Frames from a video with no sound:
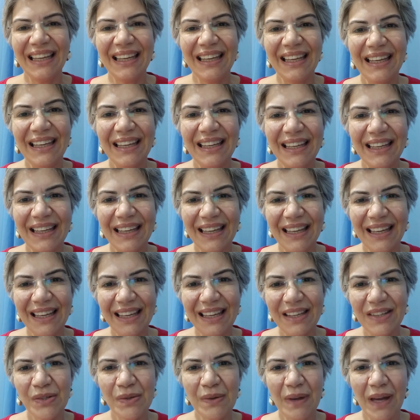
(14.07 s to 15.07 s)
E
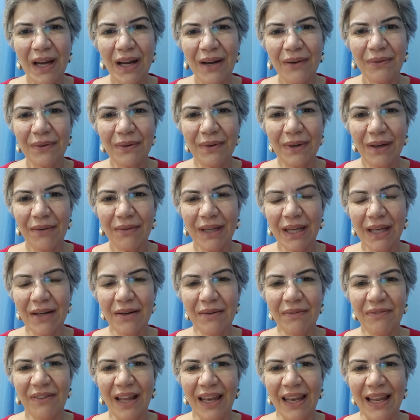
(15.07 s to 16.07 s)
isso é algo que eu
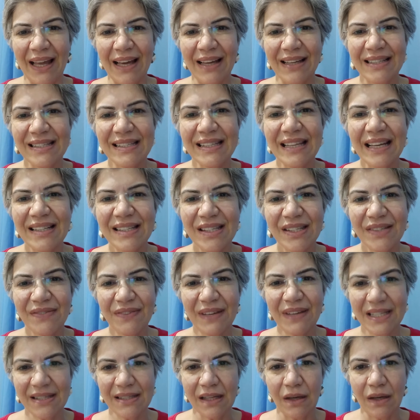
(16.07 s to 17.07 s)
quero falar:
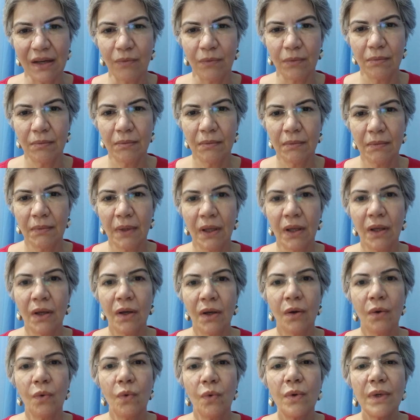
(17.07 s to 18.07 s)
satisfação.
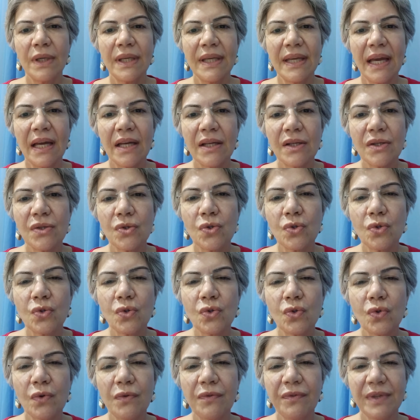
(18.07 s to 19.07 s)
O que é
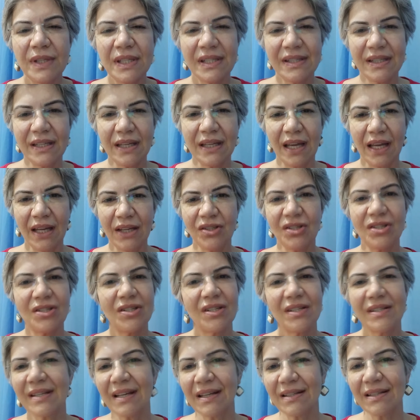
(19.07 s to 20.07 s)
suficiente
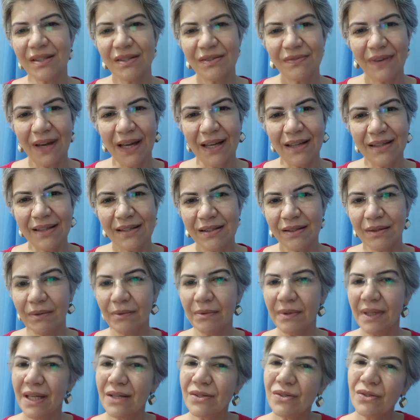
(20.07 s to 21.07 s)
te satisfaz,
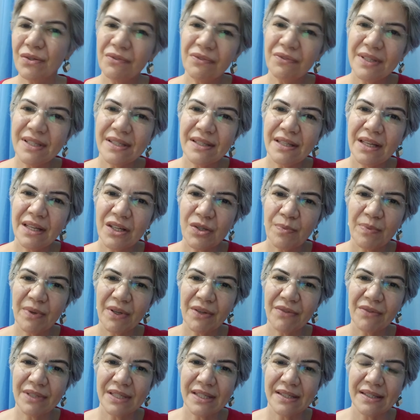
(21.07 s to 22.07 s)
o que é suficiente
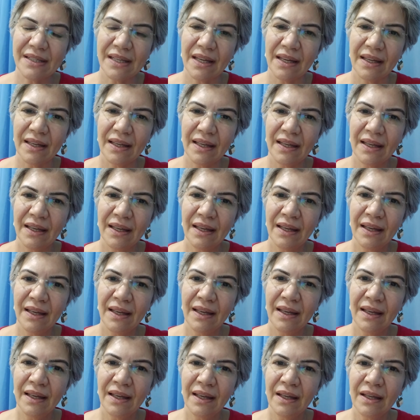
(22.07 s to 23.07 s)
para você.
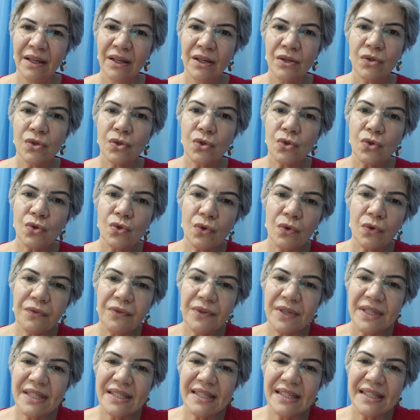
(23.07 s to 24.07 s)

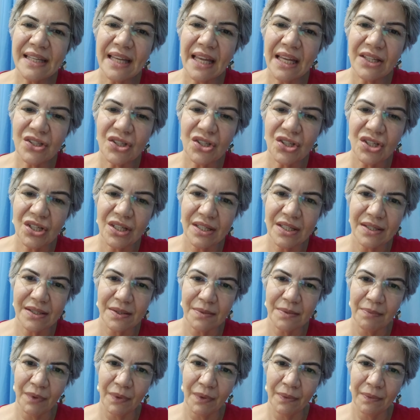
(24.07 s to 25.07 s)

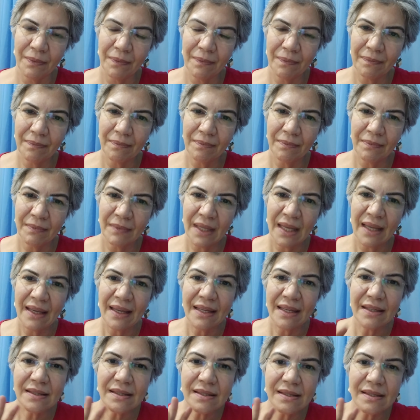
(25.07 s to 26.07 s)
Suficientismo.
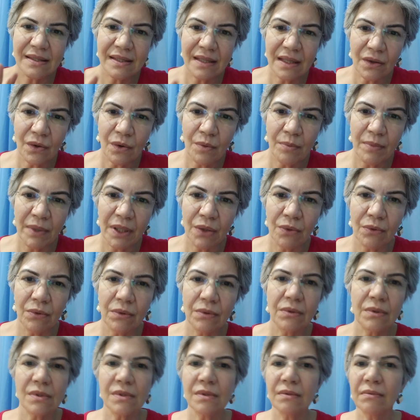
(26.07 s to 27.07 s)
Em cinco
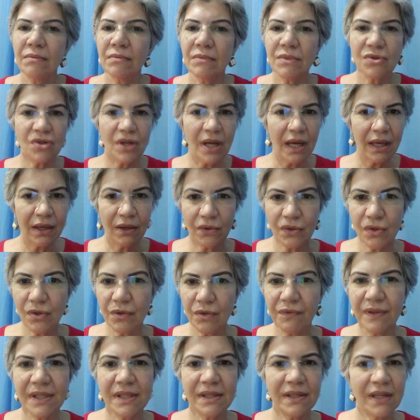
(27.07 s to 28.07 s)
minutos já é o
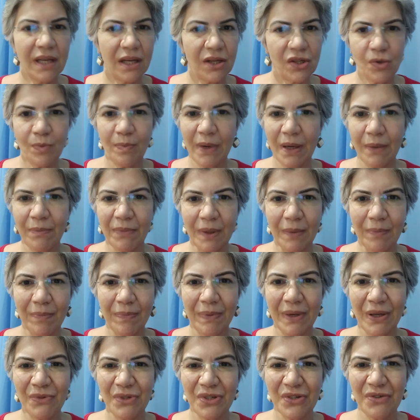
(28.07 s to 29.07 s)
suficiente para mim
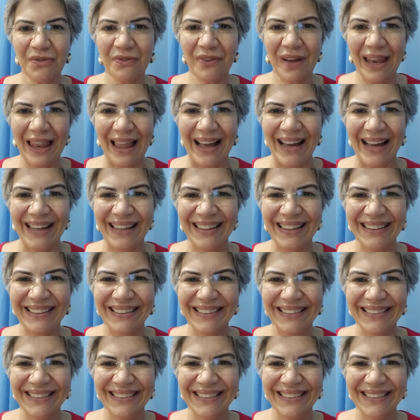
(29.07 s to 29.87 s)
para eu te falar